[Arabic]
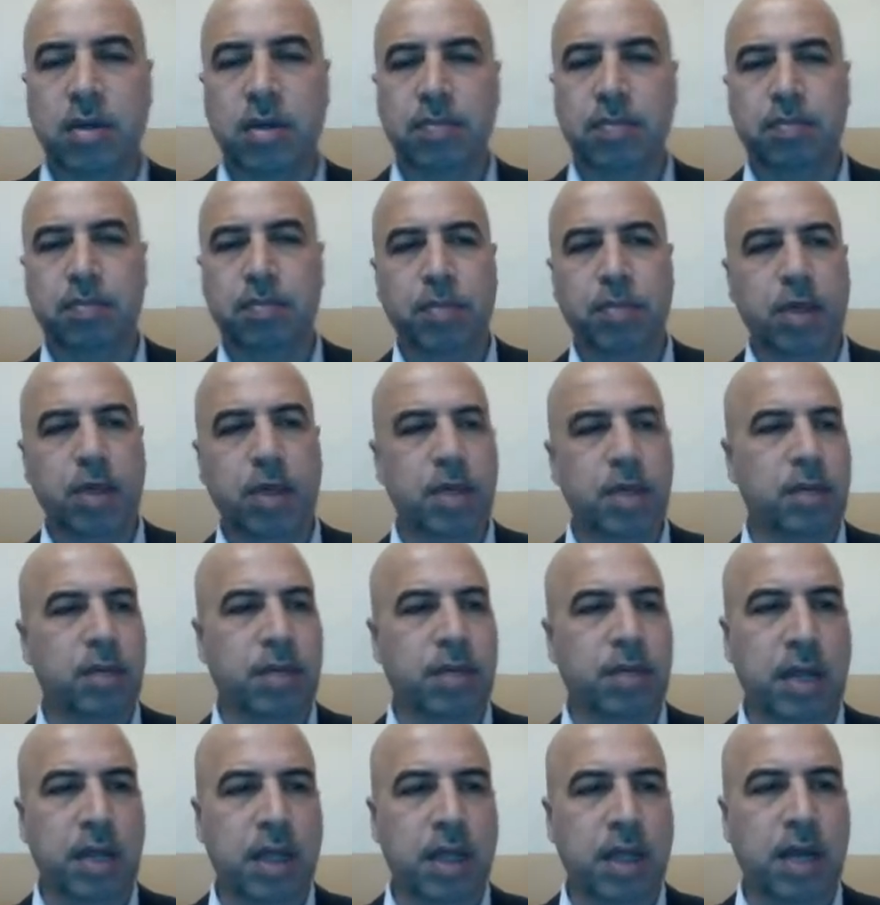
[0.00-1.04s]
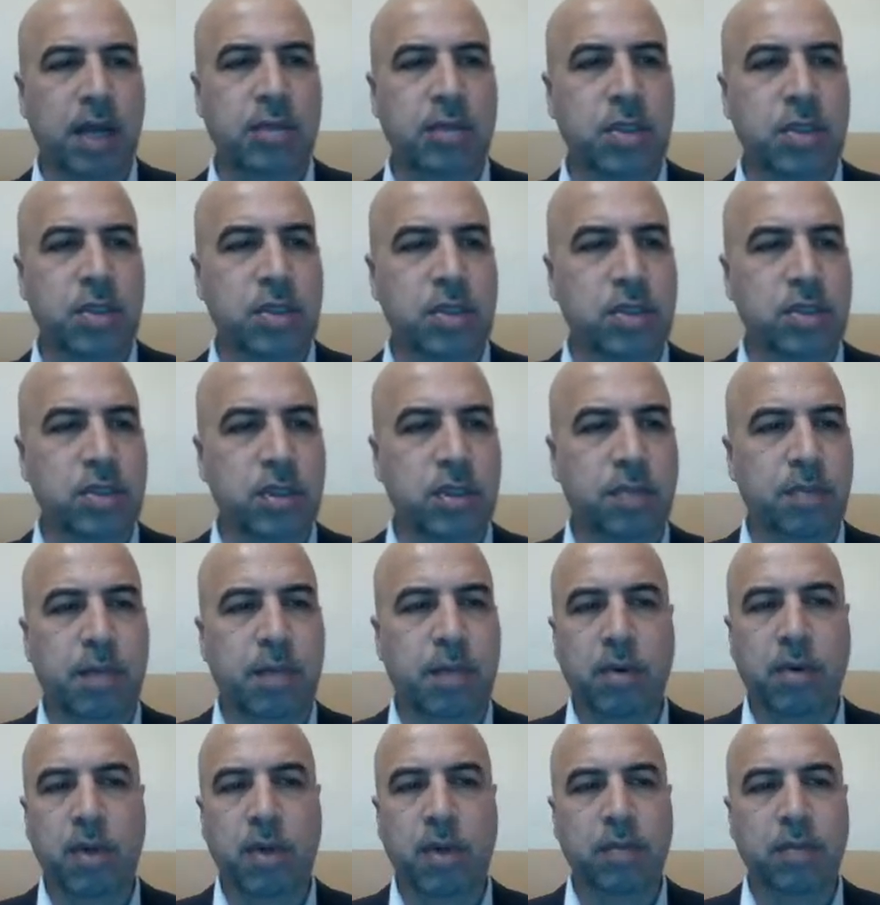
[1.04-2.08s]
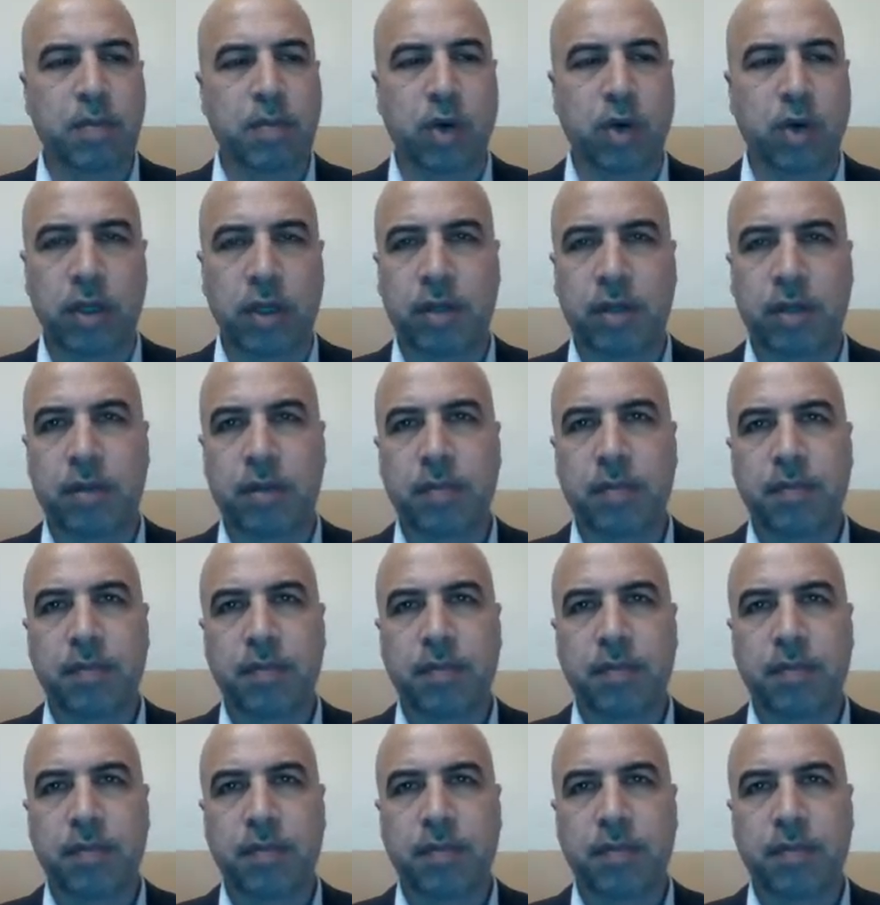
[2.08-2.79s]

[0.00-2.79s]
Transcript: ببرنامج الباوربوينت